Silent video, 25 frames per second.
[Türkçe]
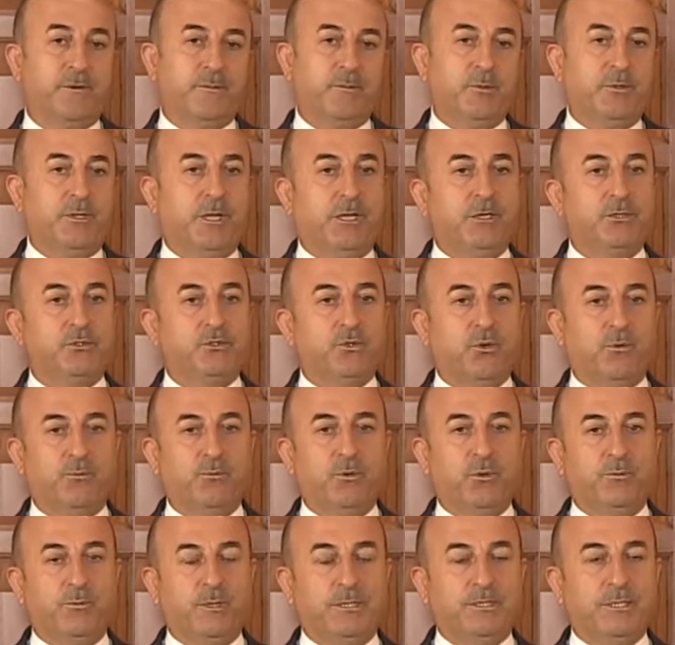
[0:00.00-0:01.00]
ve bunların
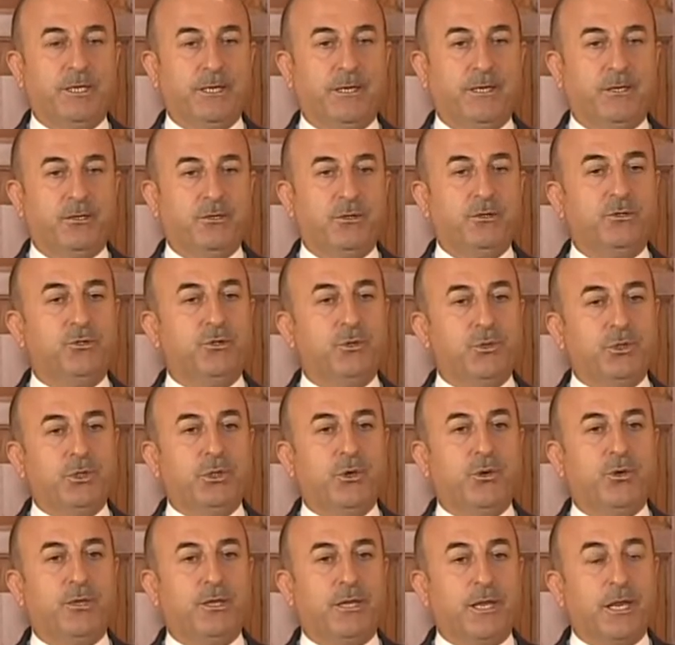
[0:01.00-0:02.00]
son bulması gerekiyor.
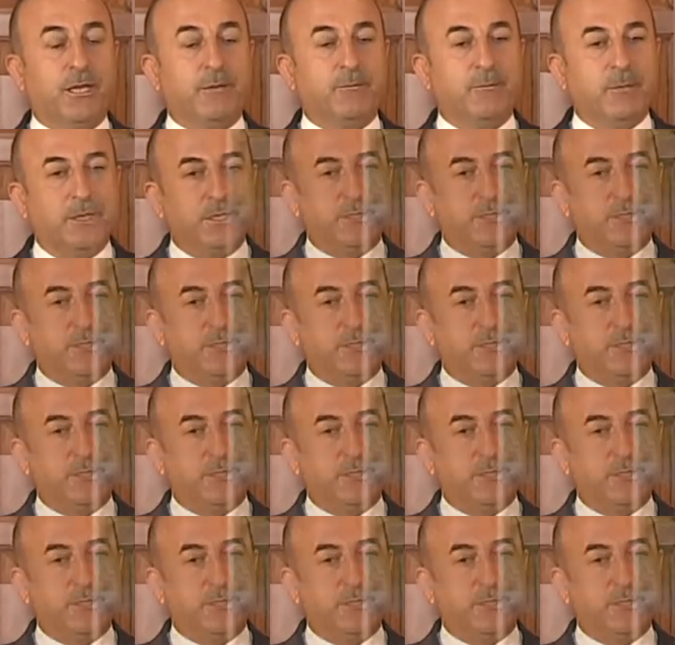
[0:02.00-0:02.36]
Türkiye olarak